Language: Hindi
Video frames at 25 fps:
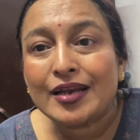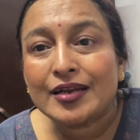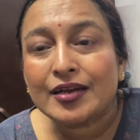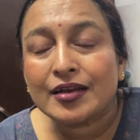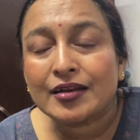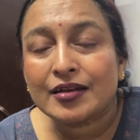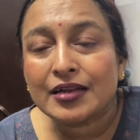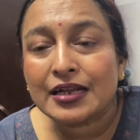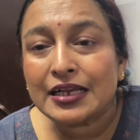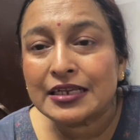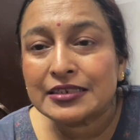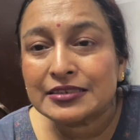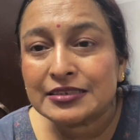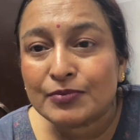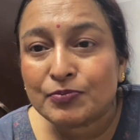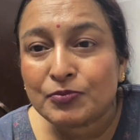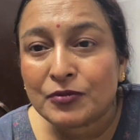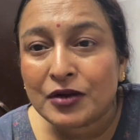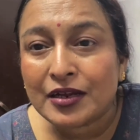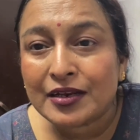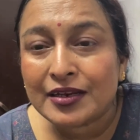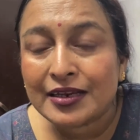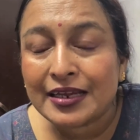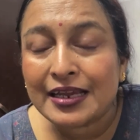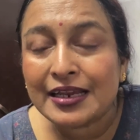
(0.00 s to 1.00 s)
कर रही है सब
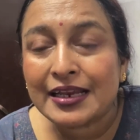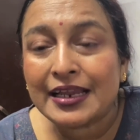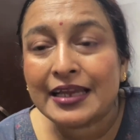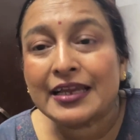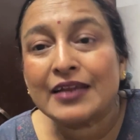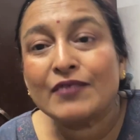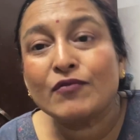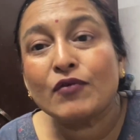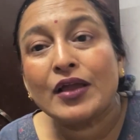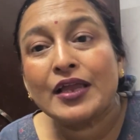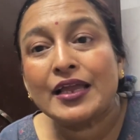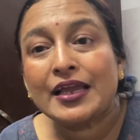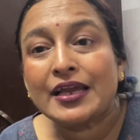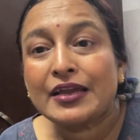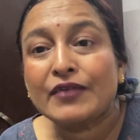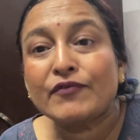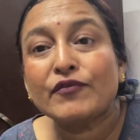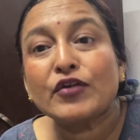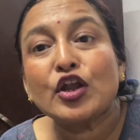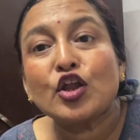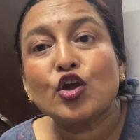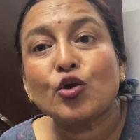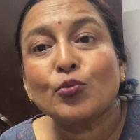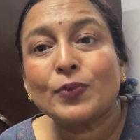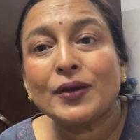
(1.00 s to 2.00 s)
कर रही है लेकिन वही है कि
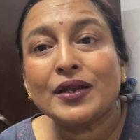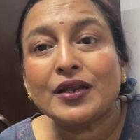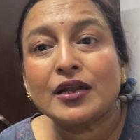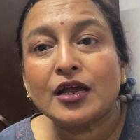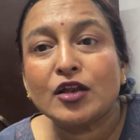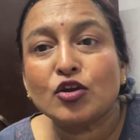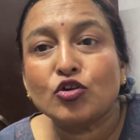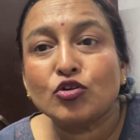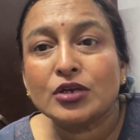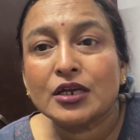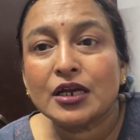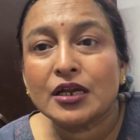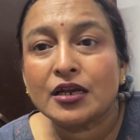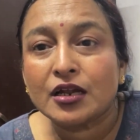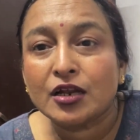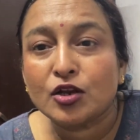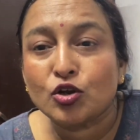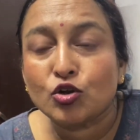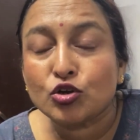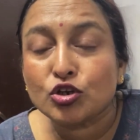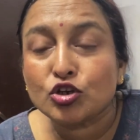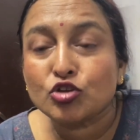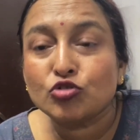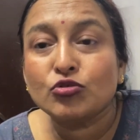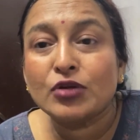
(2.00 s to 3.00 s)
वीडियो पे ना लो ये ना
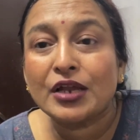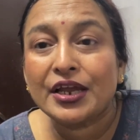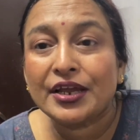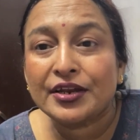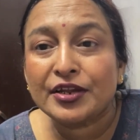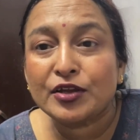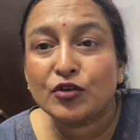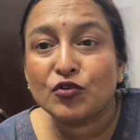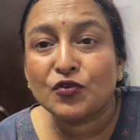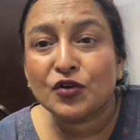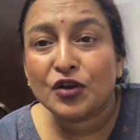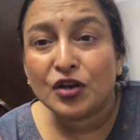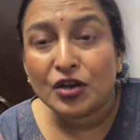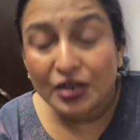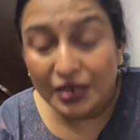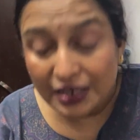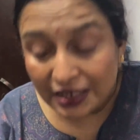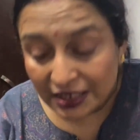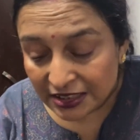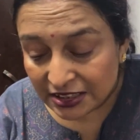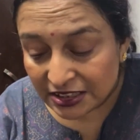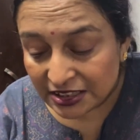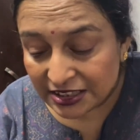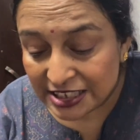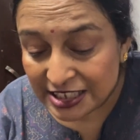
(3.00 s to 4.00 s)
लो क्यों ले रही हो
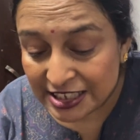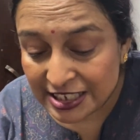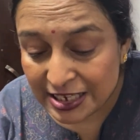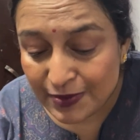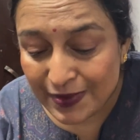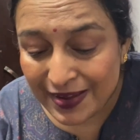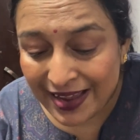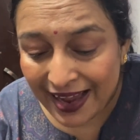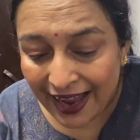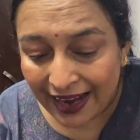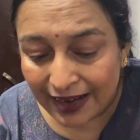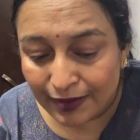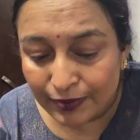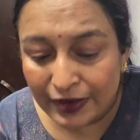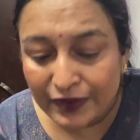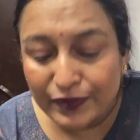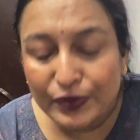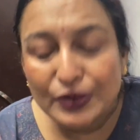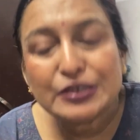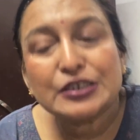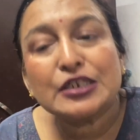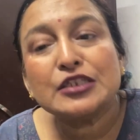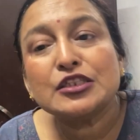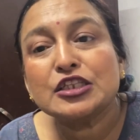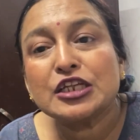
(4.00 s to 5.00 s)
किसी भी हाल में
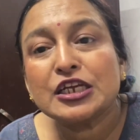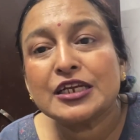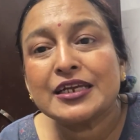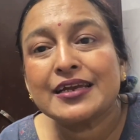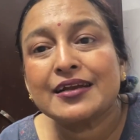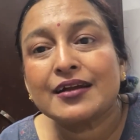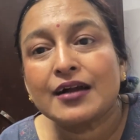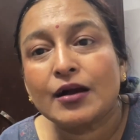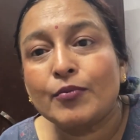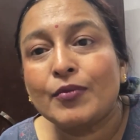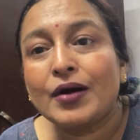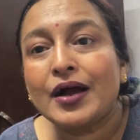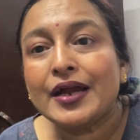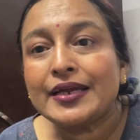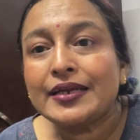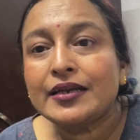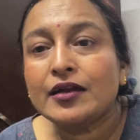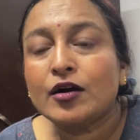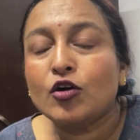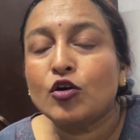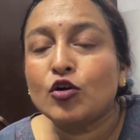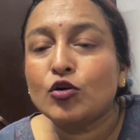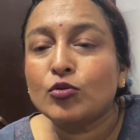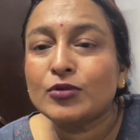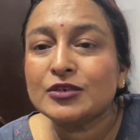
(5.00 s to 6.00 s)
बसंती की कमाई ना
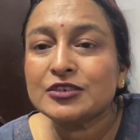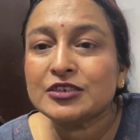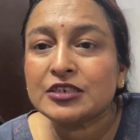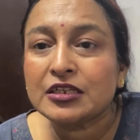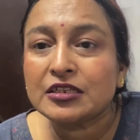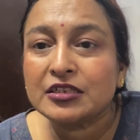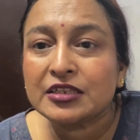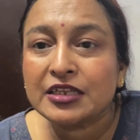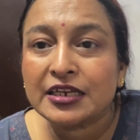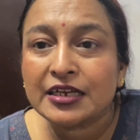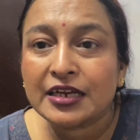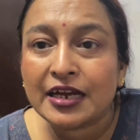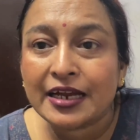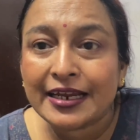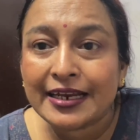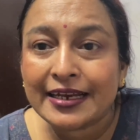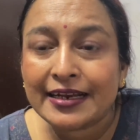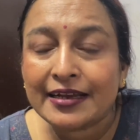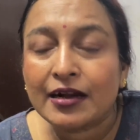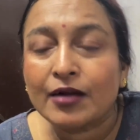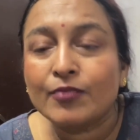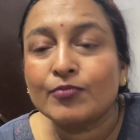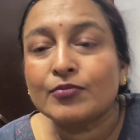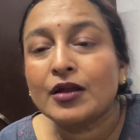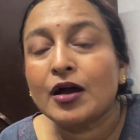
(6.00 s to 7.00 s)
हो बसंती का
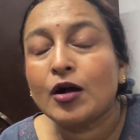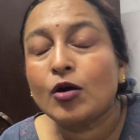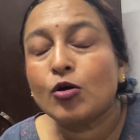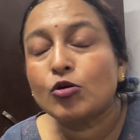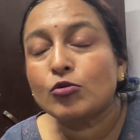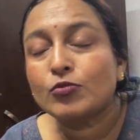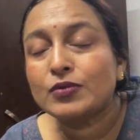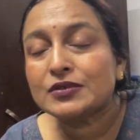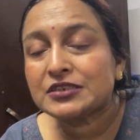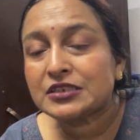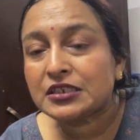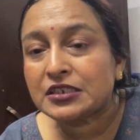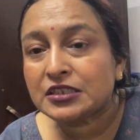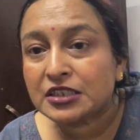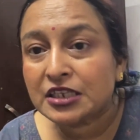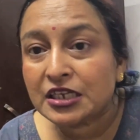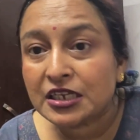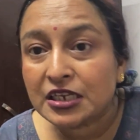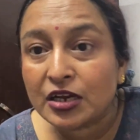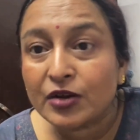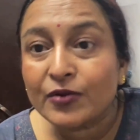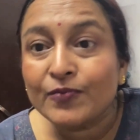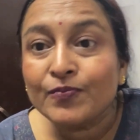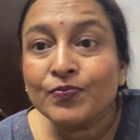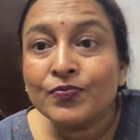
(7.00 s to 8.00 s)
इनकम ना हो बसंती
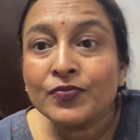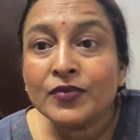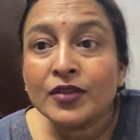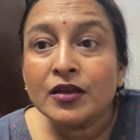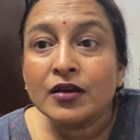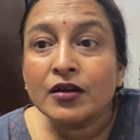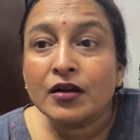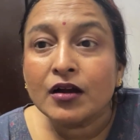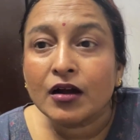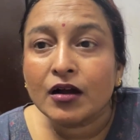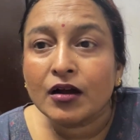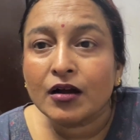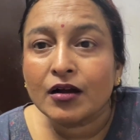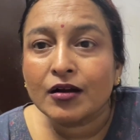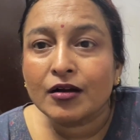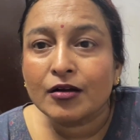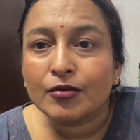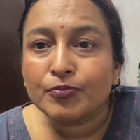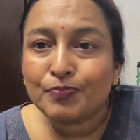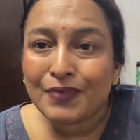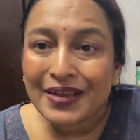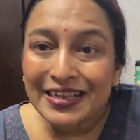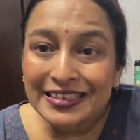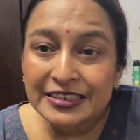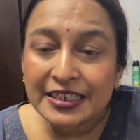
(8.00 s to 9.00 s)
के
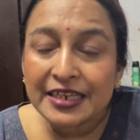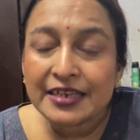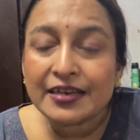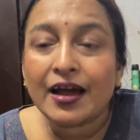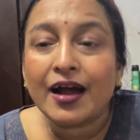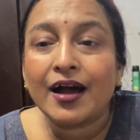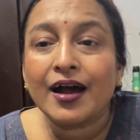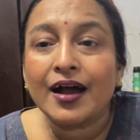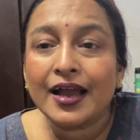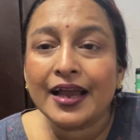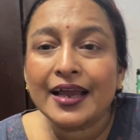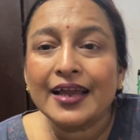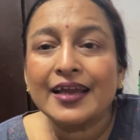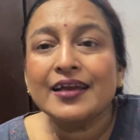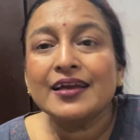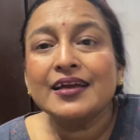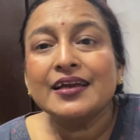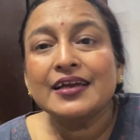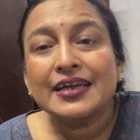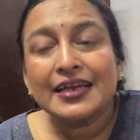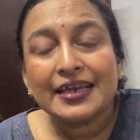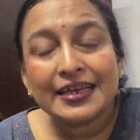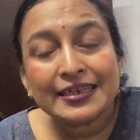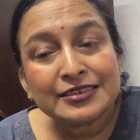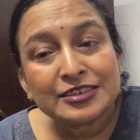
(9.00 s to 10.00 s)
पैसे ना आए
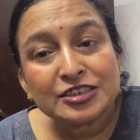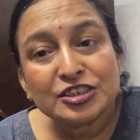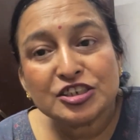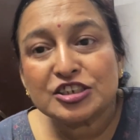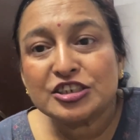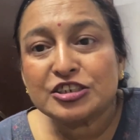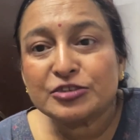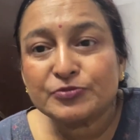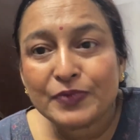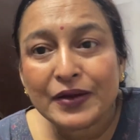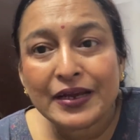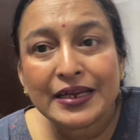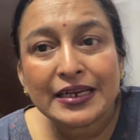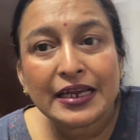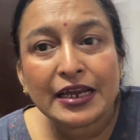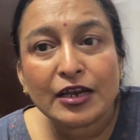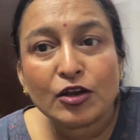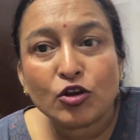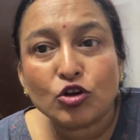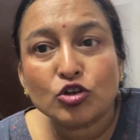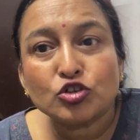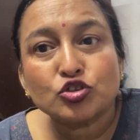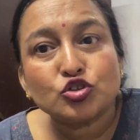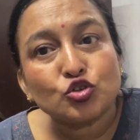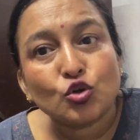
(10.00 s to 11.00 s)
इस चीज़ पे ये
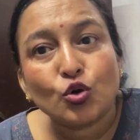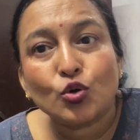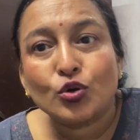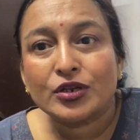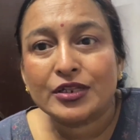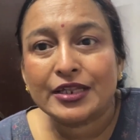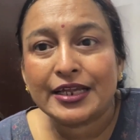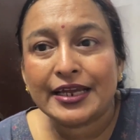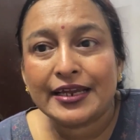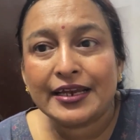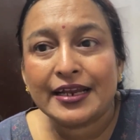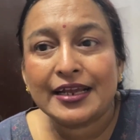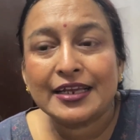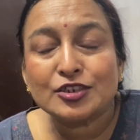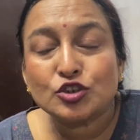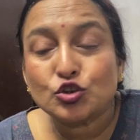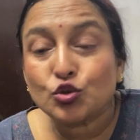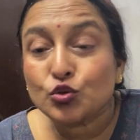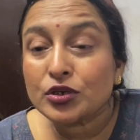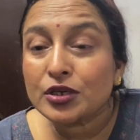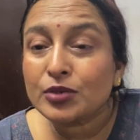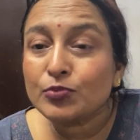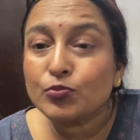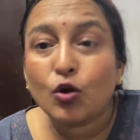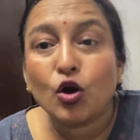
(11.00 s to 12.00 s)
लोग जोर दे रहे हैं जो
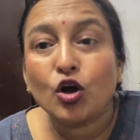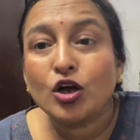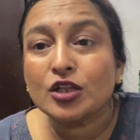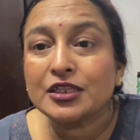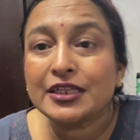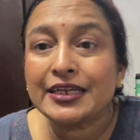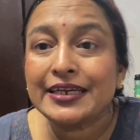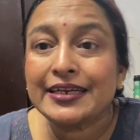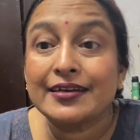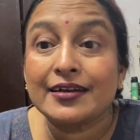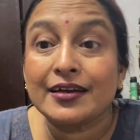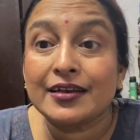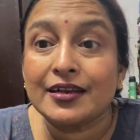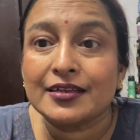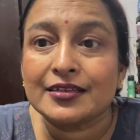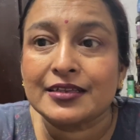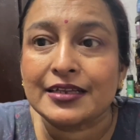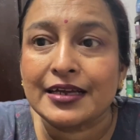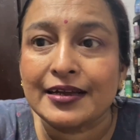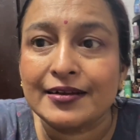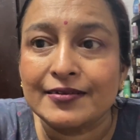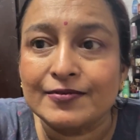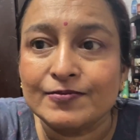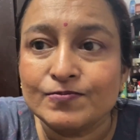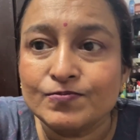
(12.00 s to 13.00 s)
कि बहुत ही गलत
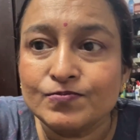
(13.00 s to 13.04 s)
है